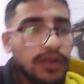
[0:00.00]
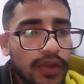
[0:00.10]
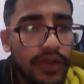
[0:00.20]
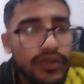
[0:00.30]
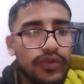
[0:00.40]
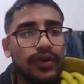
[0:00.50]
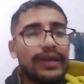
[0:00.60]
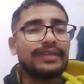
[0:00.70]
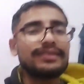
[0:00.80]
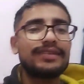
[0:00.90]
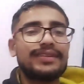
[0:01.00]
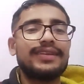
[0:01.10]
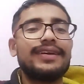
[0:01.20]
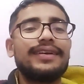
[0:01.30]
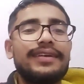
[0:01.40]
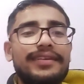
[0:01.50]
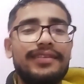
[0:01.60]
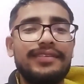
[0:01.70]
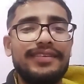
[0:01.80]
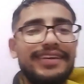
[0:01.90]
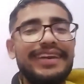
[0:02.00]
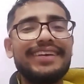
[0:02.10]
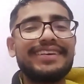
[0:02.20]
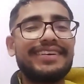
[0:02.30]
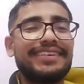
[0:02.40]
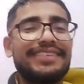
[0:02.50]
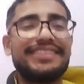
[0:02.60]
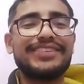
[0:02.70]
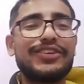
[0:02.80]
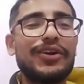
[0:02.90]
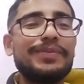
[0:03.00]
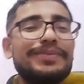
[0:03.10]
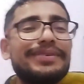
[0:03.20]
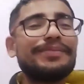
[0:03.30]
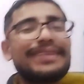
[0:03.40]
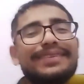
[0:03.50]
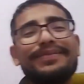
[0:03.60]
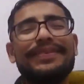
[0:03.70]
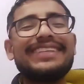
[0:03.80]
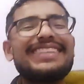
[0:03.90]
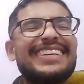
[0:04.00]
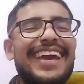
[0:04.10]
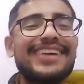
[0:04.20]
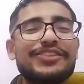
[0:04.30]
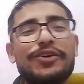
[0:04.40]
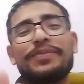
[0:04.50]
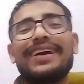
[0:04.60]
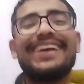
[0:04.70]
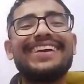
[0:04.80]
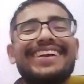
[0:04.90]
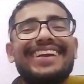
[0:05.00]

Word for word: सो गाइज एक जॉब मीन्स टैग जॉब का एक क्रेज ये